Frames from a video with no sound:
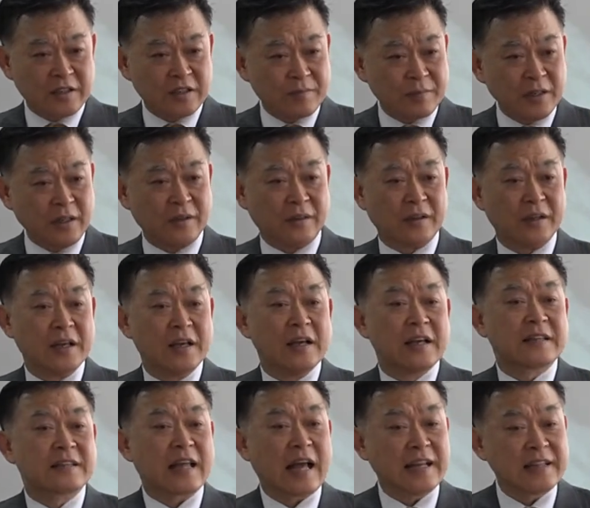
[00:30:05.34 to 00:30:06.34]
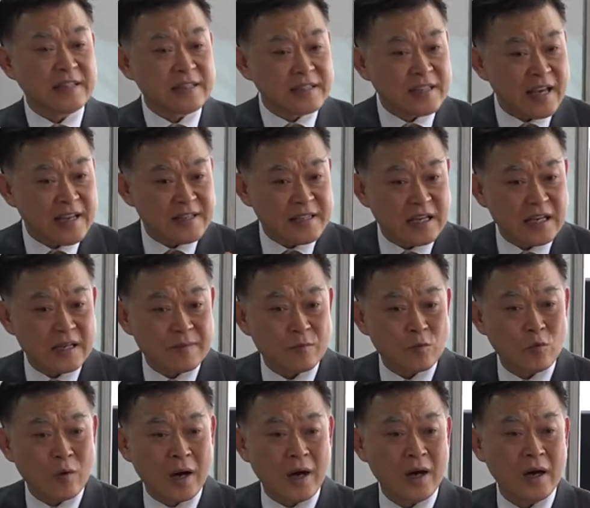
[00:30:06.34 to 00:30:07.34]
의미는 단체
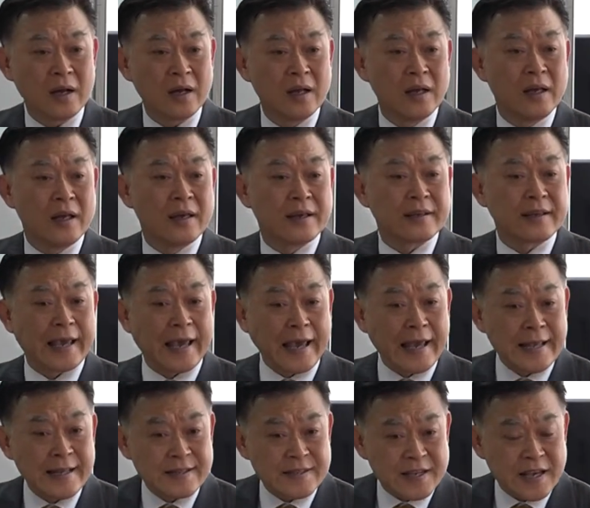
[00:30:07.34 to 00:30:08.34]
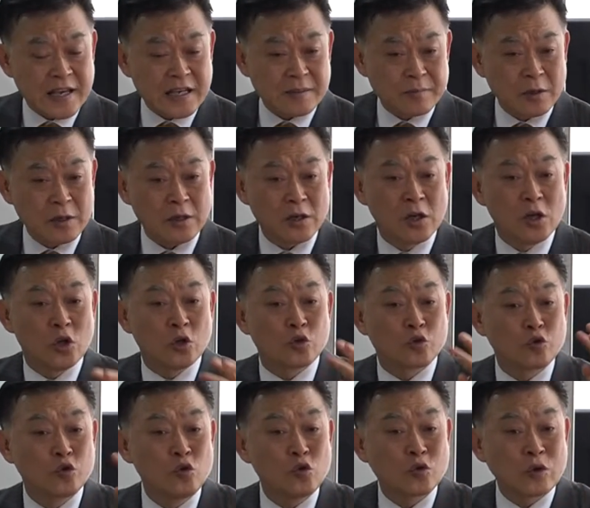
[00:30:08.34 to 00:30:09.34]
책임과 개인 책임을
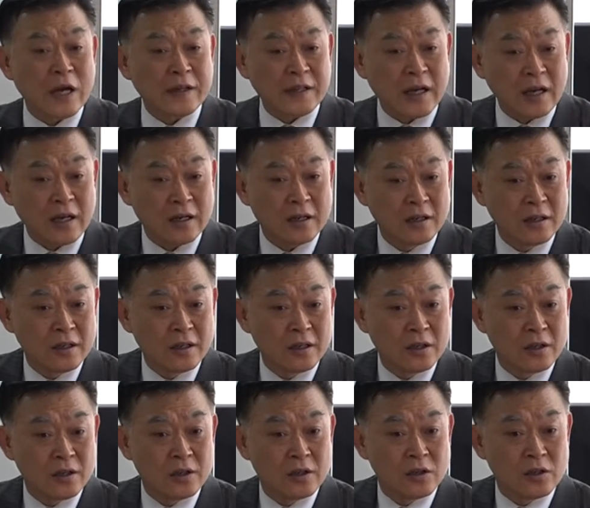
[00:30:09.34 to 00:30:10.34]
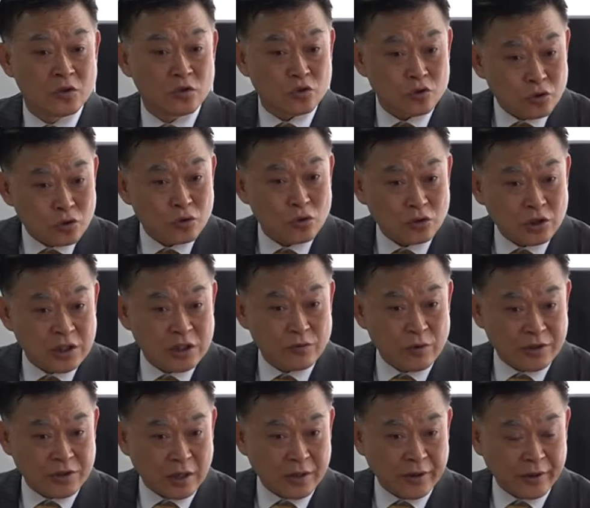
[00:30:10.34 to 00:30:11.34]
둘 다 다 충족시키기
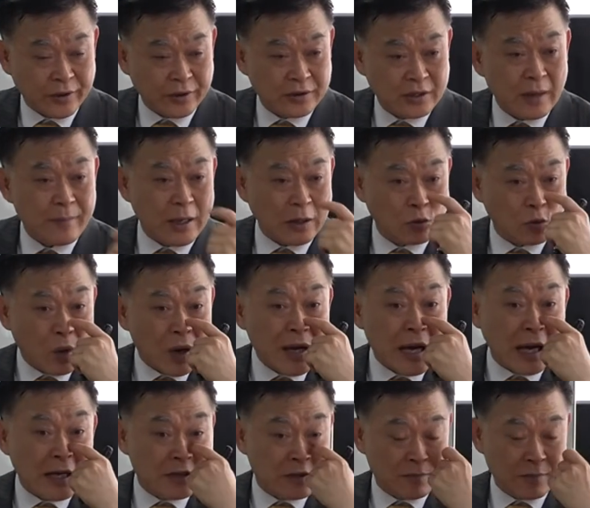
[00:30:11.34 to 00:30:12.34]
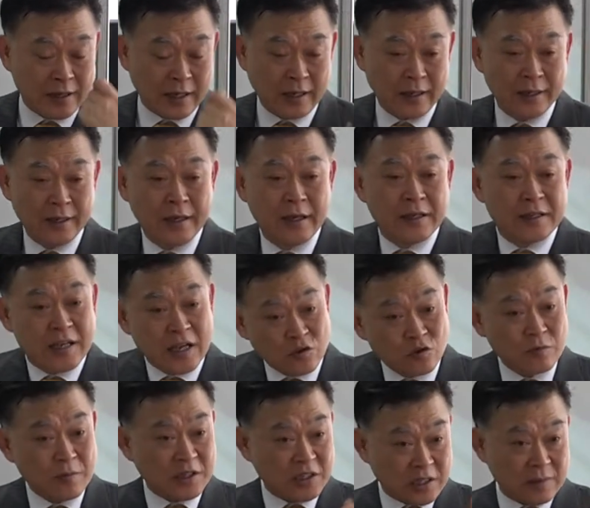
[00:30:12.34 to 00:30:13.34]
위해서 한 거예요. 그 다음에 또 하나가 있습니다.
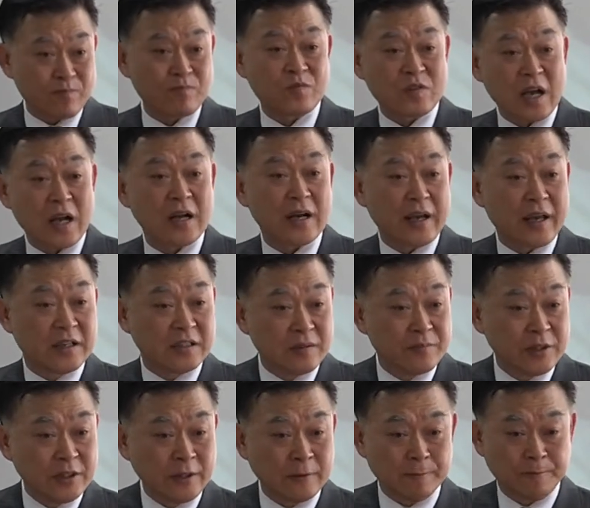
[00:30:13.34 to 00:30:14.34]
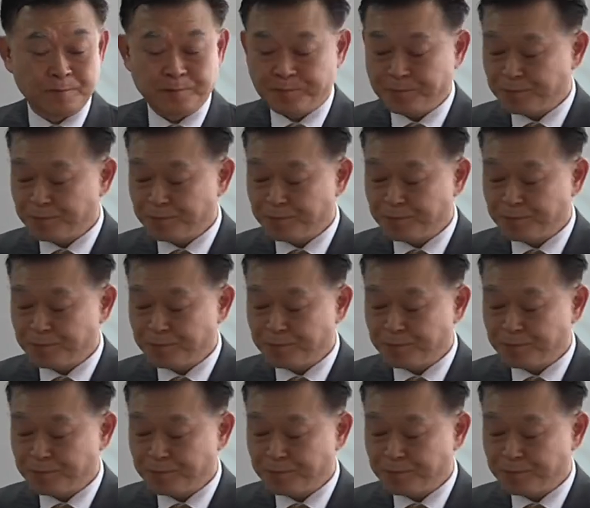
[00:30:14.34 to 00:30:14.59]
예수님의 십자가의 의미는